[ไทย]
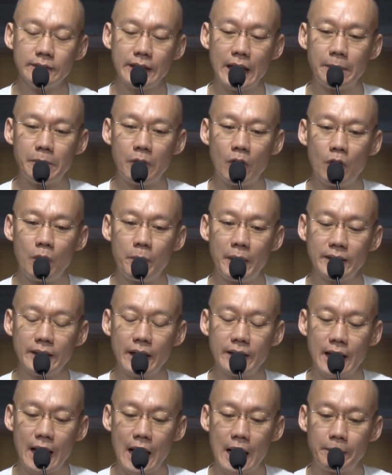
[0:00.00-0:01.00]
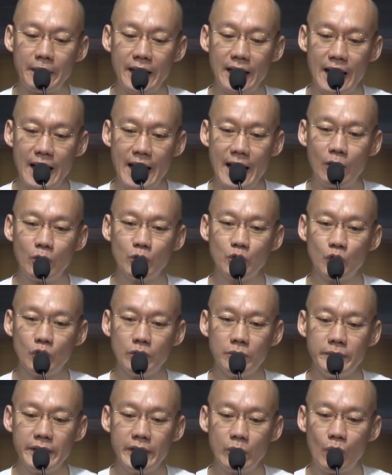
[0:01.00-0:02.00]
แต่พอพัฒนาไปแล้วจ
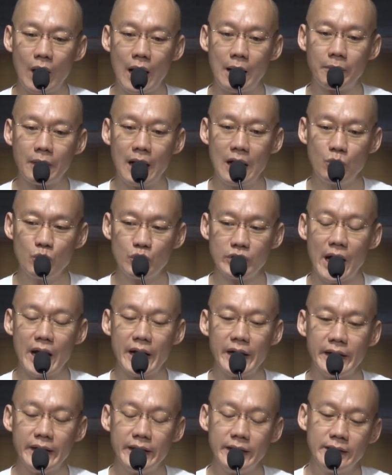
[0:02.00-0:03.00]
นมีความเข้าใจ